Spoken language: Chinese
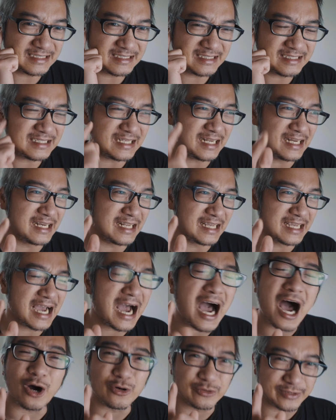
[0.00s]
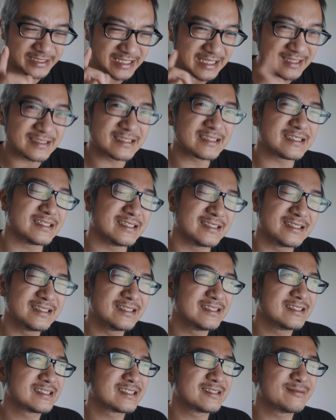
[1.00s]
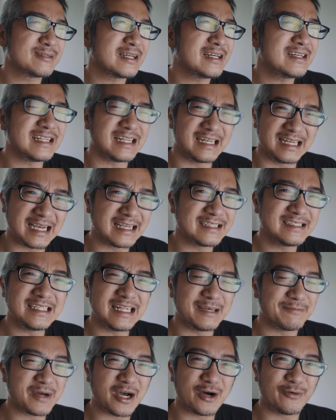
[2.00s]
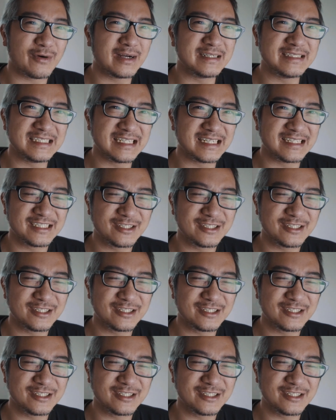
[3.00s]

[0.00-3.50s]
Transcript: 二点零，好像是是不是二点零还是一点八我忘记了。